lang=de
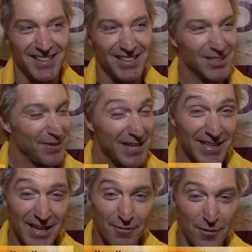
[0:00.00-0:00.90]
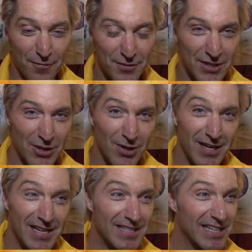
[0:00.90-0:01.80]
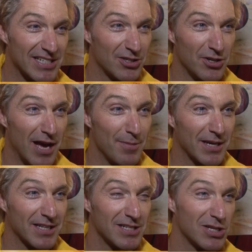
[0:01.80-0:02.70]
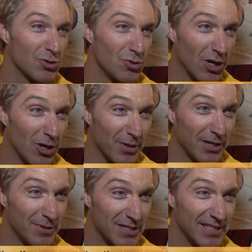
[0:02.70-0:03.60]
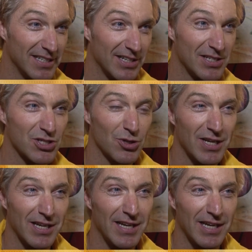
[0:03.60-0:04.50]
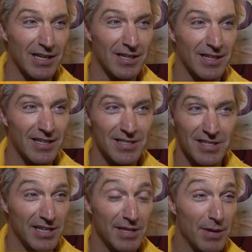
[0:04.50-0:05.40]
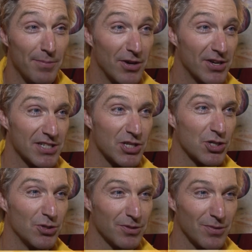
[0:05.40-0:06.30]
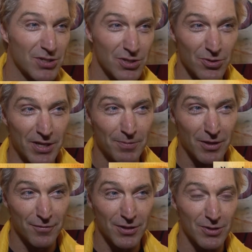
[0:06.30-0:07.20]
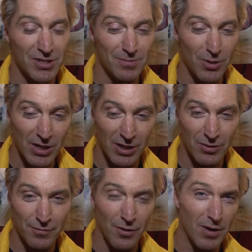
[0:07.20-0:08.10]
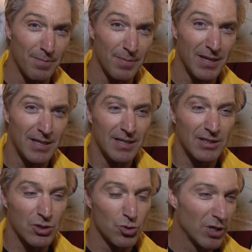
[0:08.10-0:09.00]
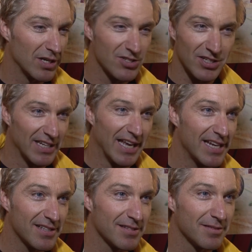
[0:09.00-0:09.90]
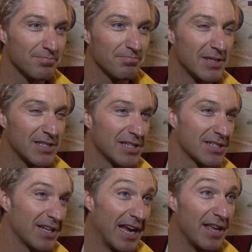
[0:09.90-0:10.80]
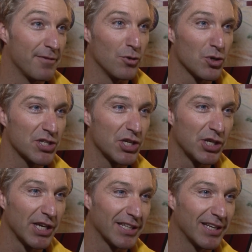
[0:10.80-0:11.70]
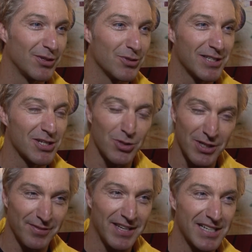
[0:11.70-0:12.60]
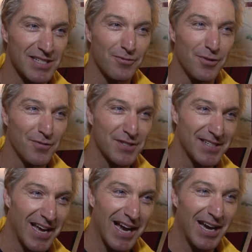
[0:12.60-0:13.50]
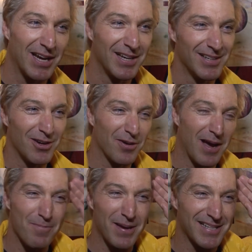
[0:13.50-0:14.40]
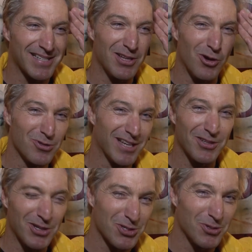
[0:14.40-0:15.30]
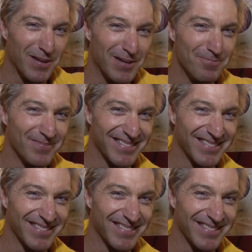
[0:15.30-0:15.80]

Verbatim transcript: Ja, weitere 15 Jahre in dieser Dynamik. Das ist unglaublich, wie sie die da ins Zeug legen. Äh, sie sind immer am neuesten Stand, was es so gibt auf dem ganzen Markt und vor allem der Zugang zu den Leuten, das ist eine Erfolgsgeschichte und das soll die nächsten 15 Jahre oder am besten 100 Jahre so bleiben.